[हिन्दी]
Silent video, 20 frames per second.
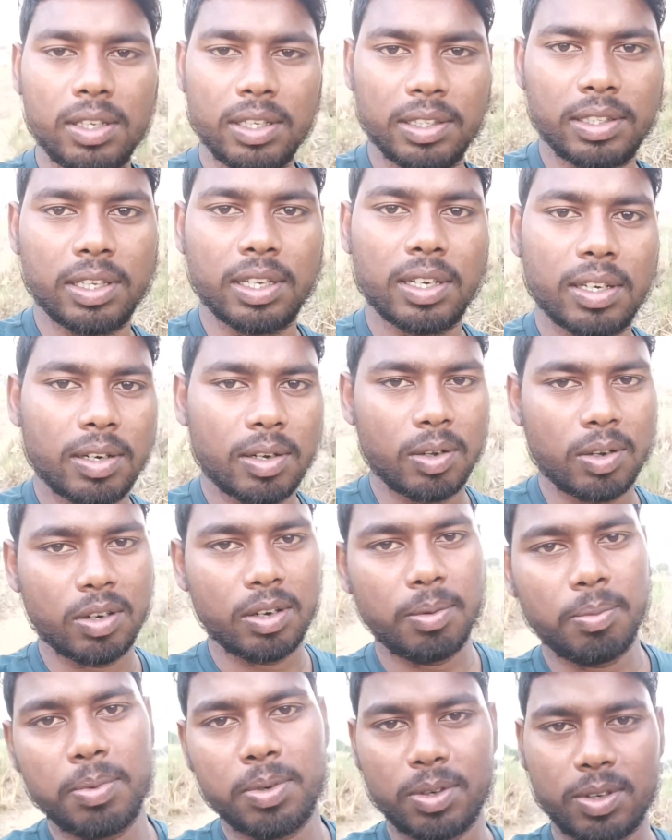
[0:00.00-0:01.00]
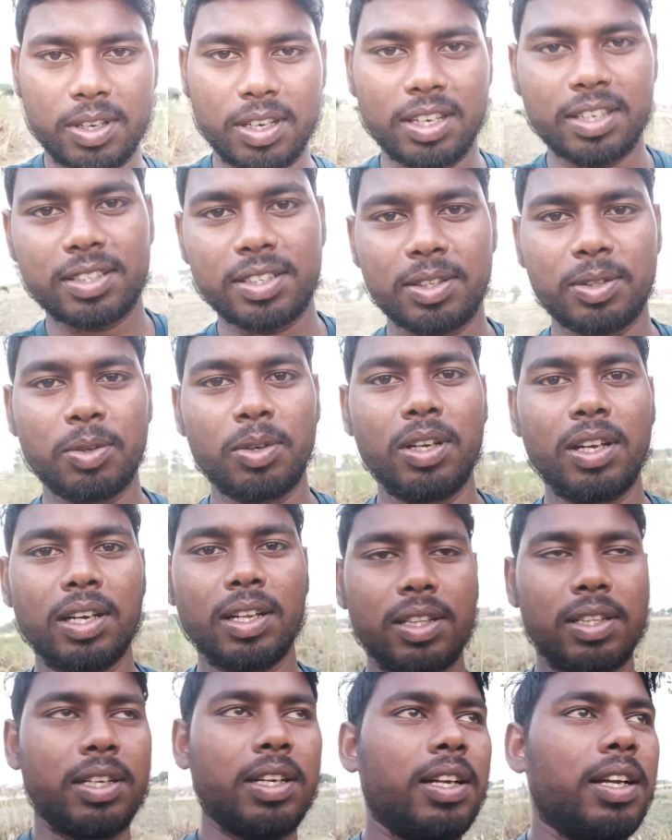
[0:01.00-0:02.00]
इधर और हम लोग घर से तो
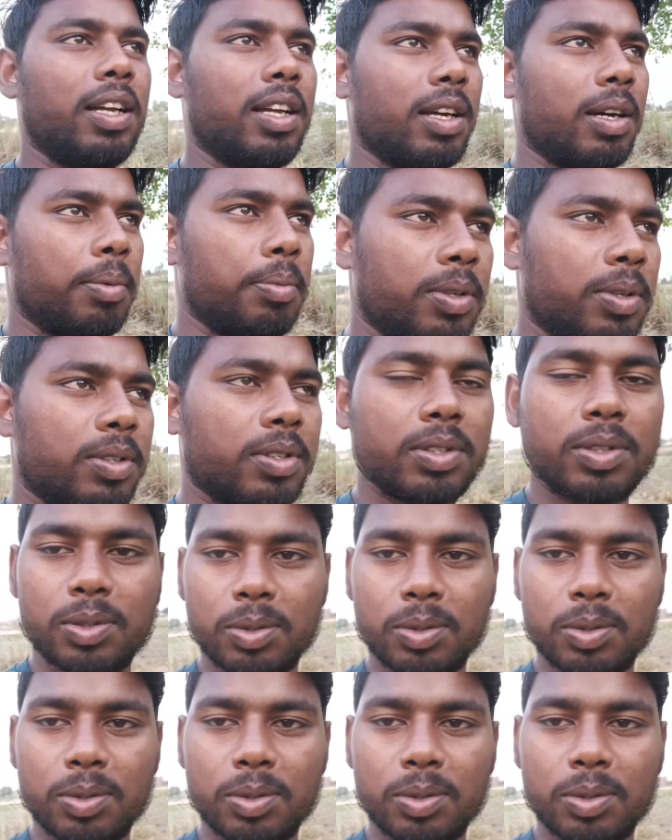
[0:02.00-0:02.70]
निकलते नहीं हैं अभी